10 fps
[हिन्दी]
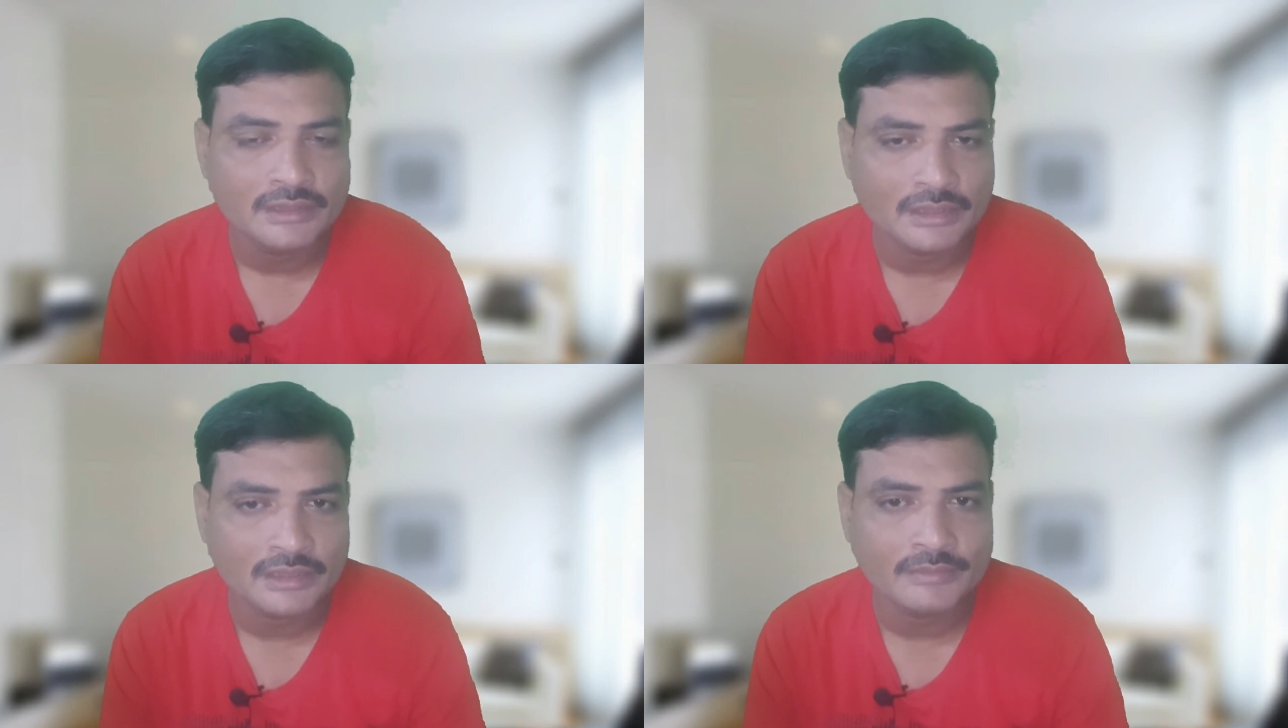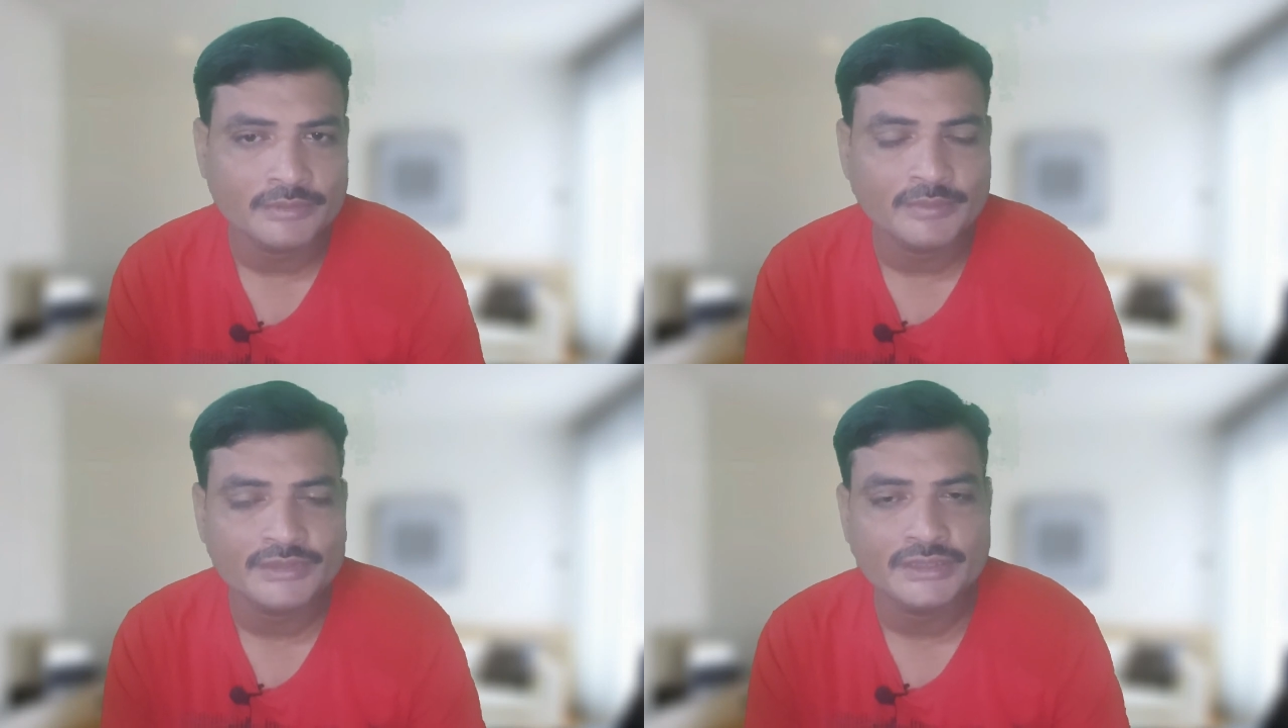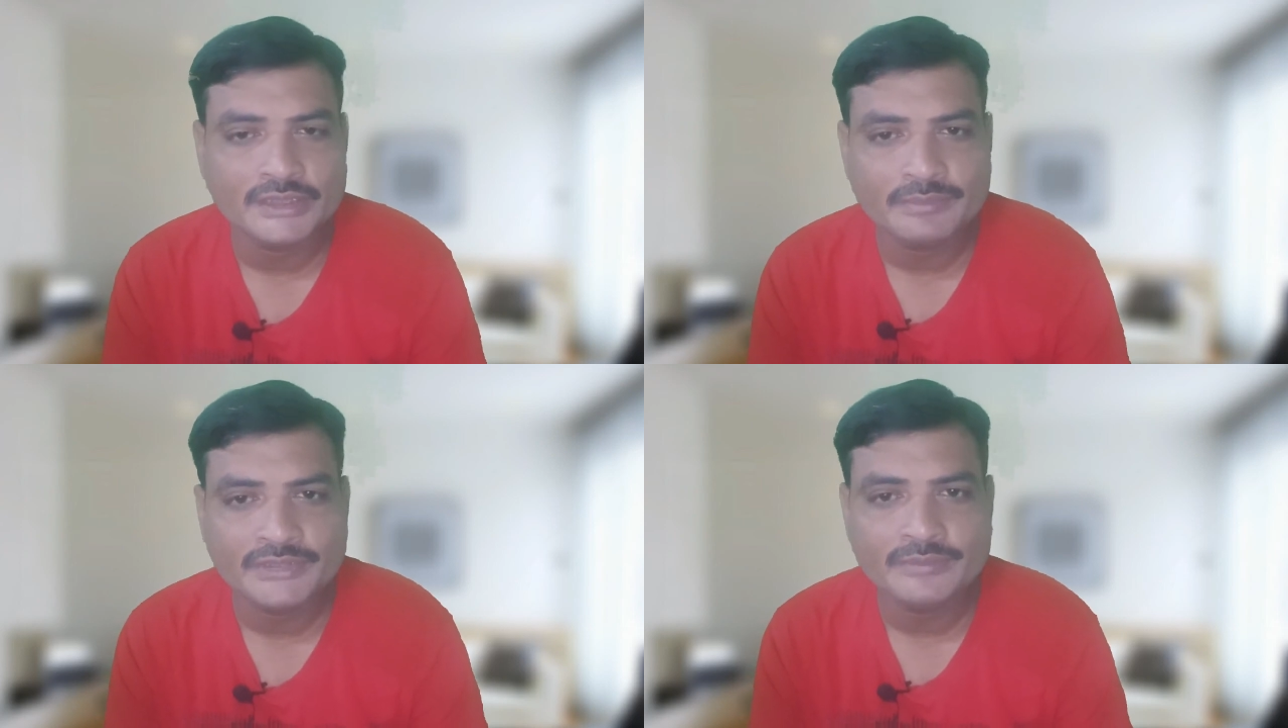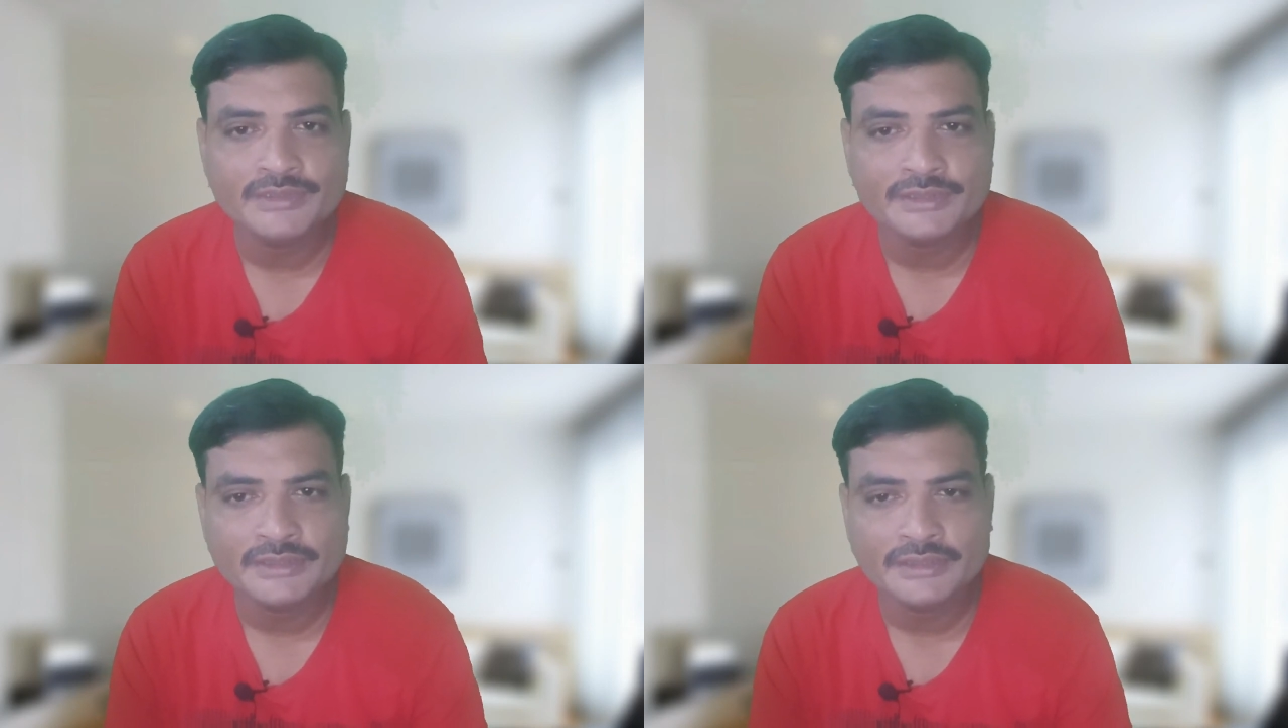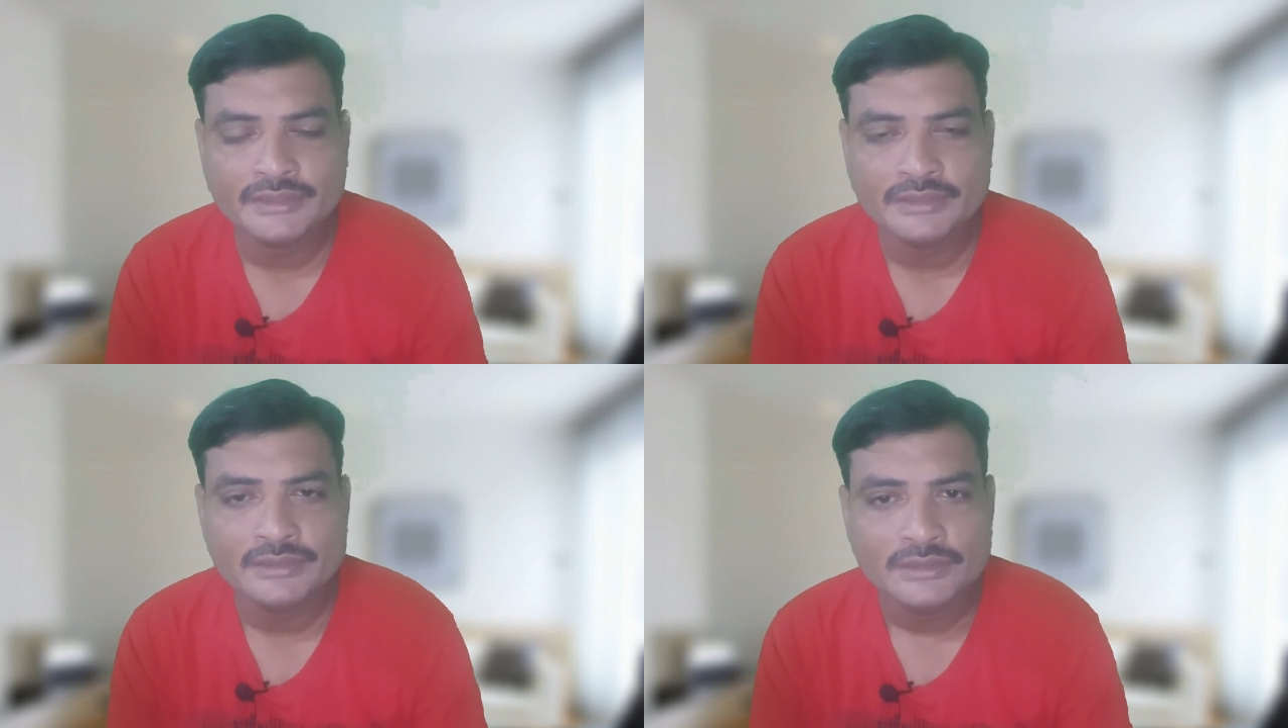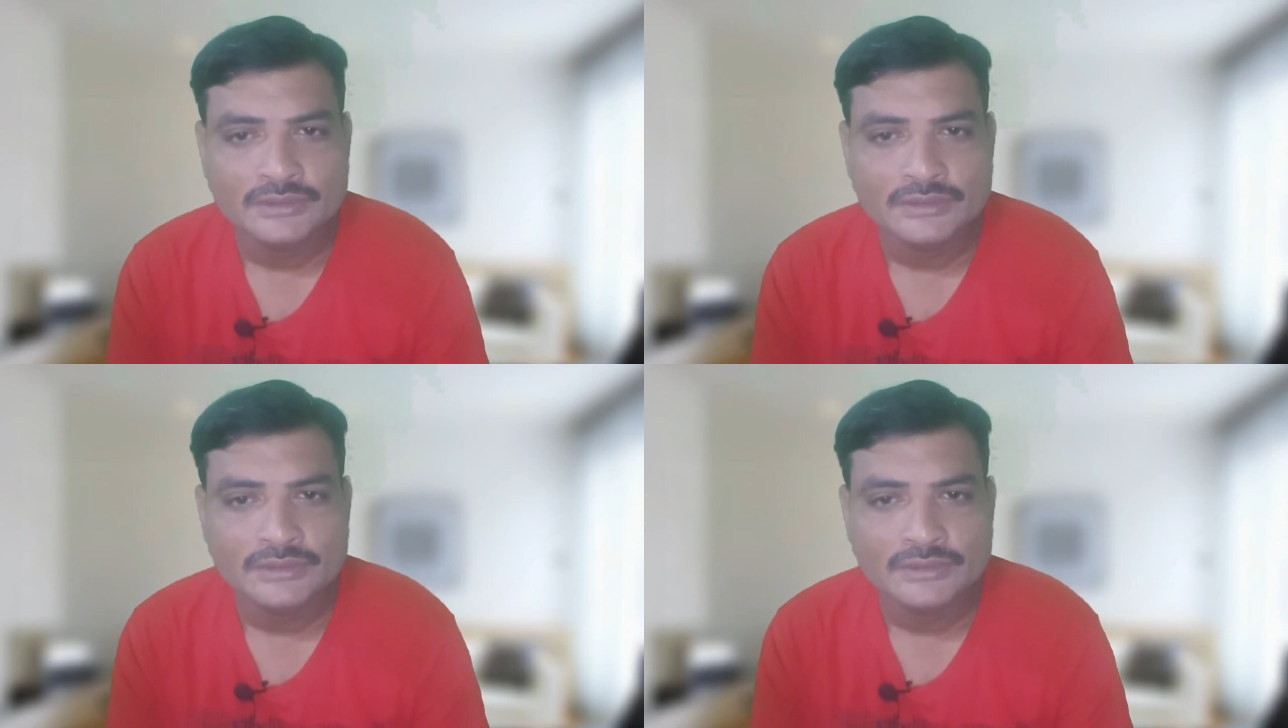अगर आपके बच्चे के पेट में कीड़े हैं